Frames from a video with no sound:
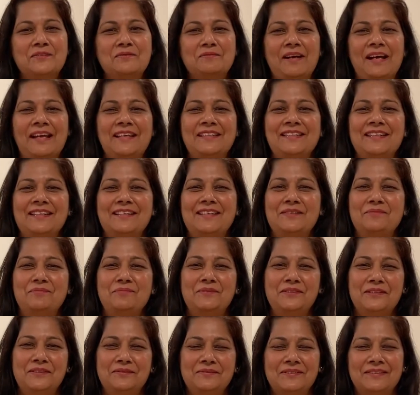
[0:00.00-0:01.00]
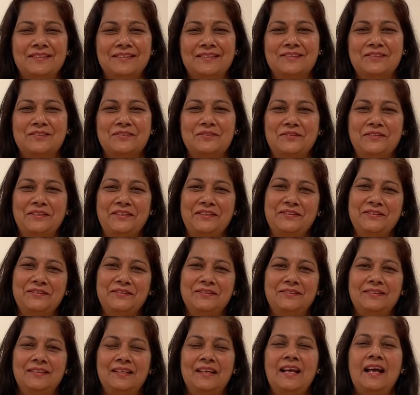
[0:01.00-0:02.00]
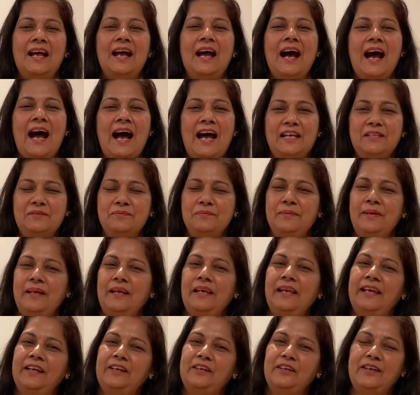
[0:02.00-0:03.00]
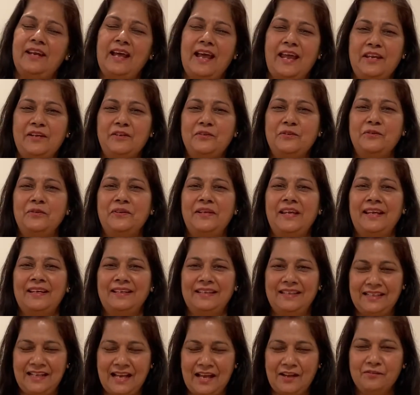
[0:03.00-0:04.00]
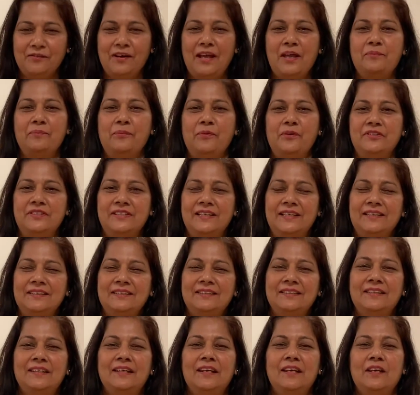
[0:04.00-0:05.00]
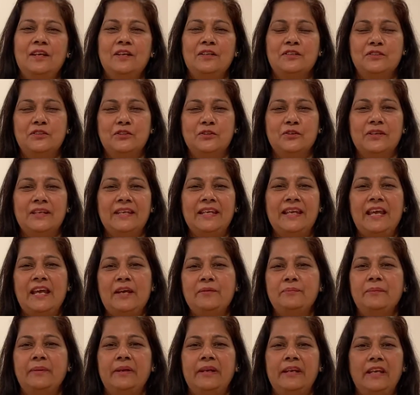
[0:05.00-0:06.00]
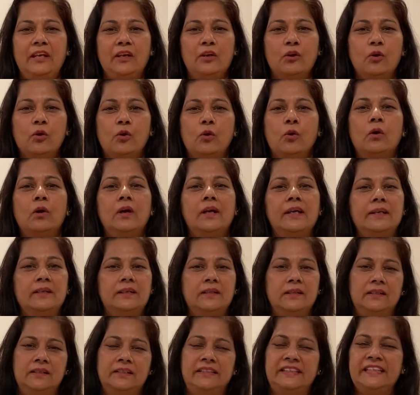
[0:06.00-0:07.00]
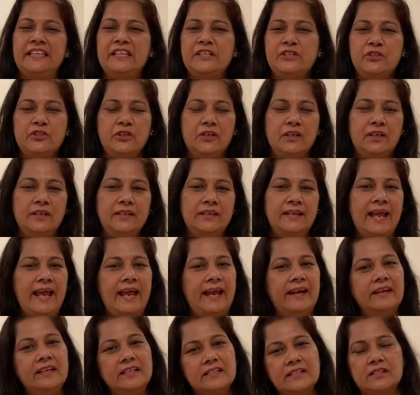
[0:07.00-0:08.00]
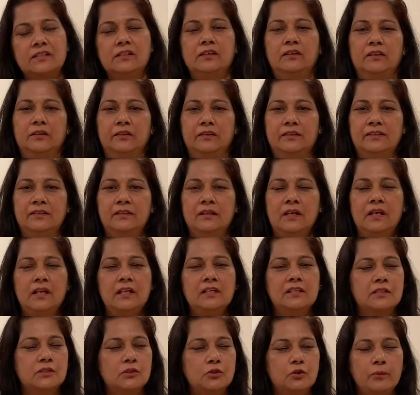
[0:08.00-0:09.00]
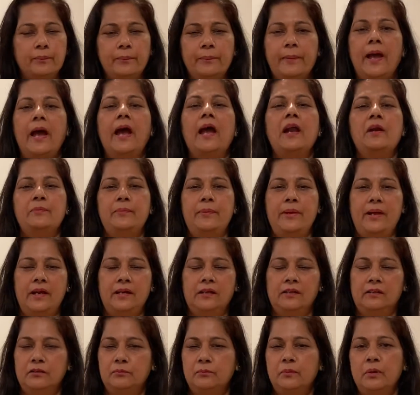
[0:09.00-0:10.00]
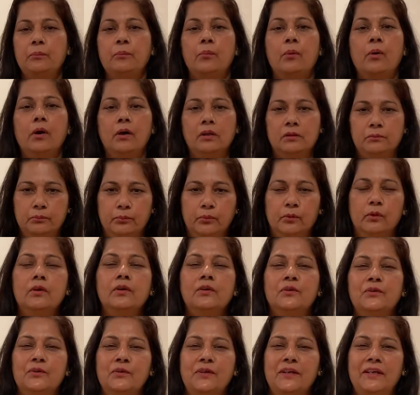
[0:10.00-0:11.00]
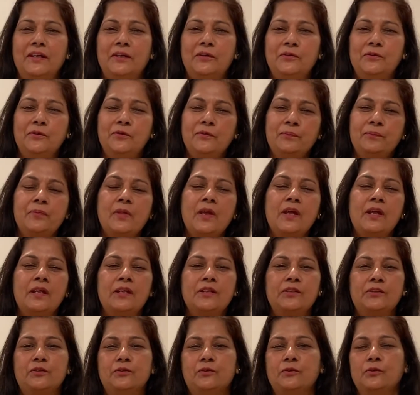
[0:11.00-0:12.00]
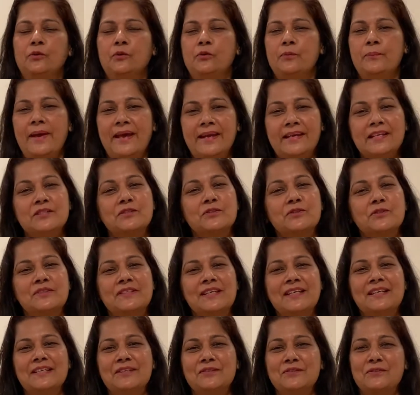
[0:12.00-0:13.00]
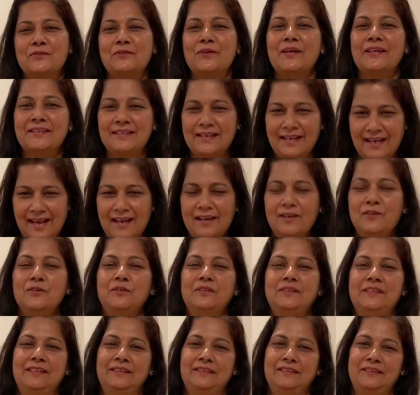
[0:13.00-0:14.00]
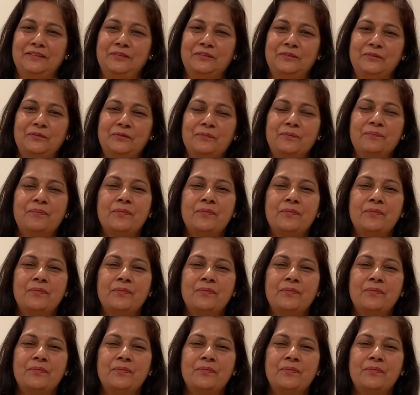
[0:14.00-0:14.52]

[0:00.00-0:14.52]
टू माय चैनल पूनम सिंह स्टूडियो आज मैं लेकर आई हूँ एक डीआईवाई प्रोजेक्ट जो कि है मेरी ओल्ड टी शर्ट एंड स्कर्ट जिसको पहन पहन कर मैं बहुत बोर हो गई हूँ तो मैंने सोचा कि उसको एक नया लुक देती हूँ